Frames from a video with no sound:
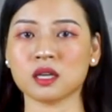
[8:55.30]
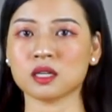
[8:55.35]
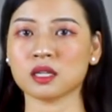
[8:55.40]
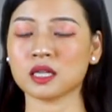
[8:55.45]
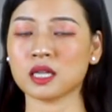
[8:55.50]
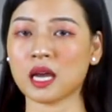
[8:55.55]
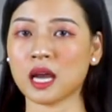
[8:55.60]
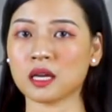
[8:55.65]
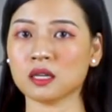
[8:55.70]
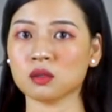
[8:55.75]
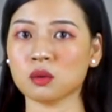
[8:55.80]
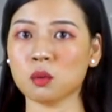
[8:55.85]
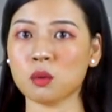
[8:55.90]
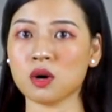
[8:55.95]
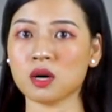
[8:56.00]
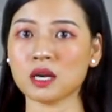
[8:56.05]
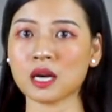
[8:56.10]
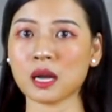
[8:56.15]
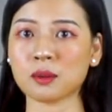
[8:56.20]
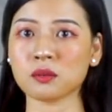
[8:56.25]
Khi ăn
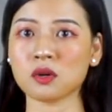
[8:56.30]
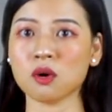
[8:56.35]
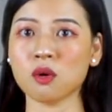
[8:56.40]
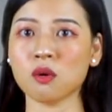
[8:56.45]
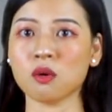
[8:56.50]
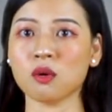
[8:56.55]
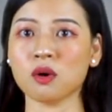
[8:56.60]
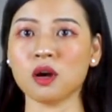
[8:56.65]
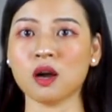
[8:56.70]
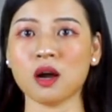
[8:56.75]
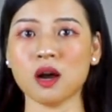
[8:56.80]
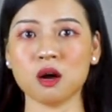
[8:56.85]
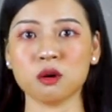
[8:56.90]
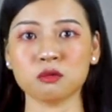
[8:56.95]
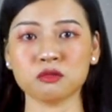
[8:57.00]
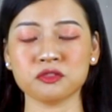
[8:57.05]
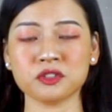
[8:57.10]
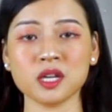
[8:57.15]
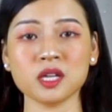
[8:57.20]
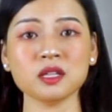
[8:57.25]
uống kham khổ,
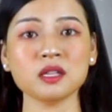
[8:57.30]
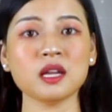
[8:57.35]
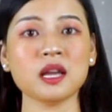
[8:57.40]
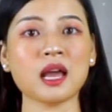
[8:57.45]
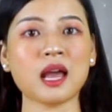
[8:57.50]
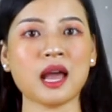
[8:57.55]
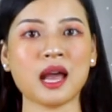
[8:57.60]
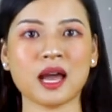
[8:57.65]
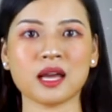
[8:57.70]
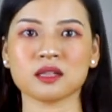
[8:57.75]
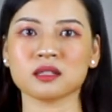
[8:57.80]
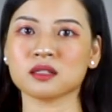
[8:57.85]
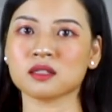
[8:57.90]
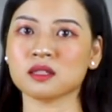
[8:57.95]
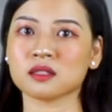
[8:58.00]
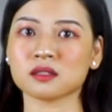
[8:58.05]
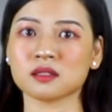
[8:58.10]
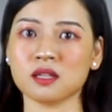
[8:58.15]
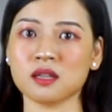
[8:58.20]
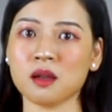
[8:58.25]
ông viết Hàn
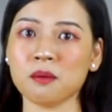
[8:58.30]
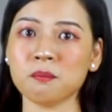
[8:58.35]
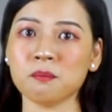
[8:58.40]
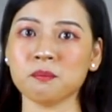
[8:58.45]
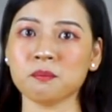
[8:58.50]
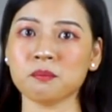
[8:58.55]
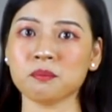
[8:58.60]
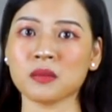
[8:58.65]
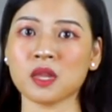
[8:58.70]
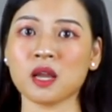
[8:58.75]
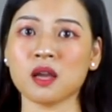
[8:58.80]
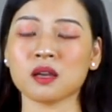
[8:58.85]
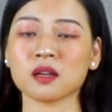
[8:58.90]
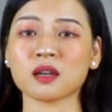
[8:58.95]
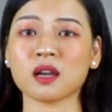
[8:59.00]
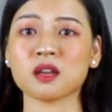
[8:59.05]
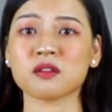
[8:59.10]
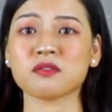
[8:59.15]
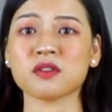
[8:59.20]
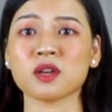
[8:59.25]
Thực Thiếp
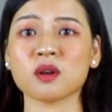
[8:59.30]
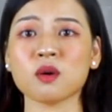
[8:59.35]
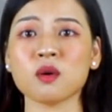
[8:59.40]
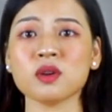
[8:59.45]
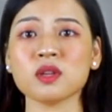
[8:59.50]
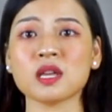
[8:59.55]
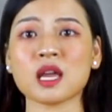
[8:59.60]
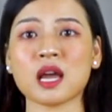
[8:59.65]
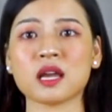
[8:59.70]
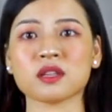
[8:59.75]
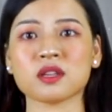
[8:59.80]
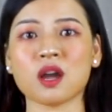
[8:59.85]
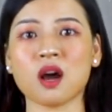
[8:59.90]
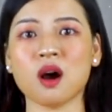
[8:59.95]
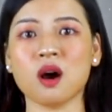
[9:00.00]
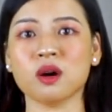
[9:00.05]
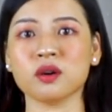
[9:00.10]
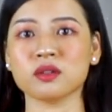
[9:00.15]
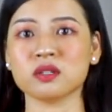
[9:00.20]
kể về ngôi nhà nhỏ